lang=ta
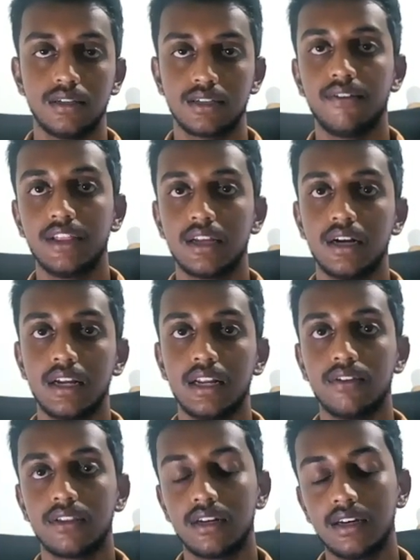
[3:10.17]
செவன்
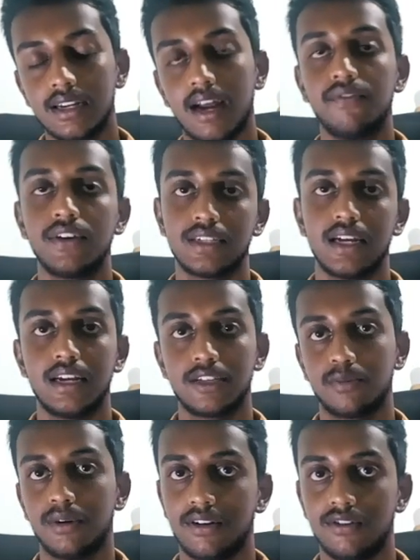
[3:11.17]
தேர்ட்டியில் வந்துட்டு கிராஃபிக்ஸ்
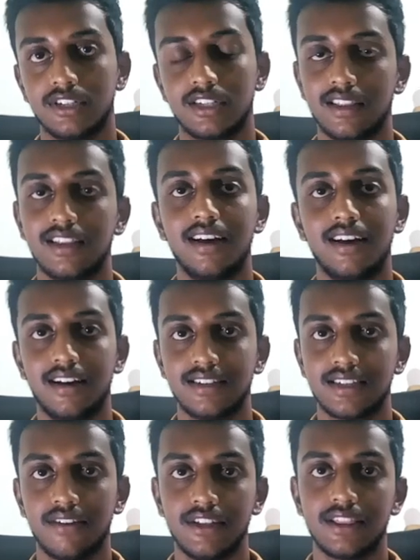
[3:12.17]
என்ஹான்ஸ் பண்ண வருஷன் தான்
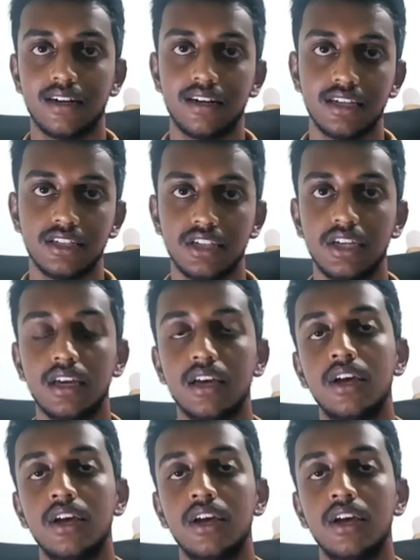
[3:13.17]
செவன் தேர்ட்டி ஜி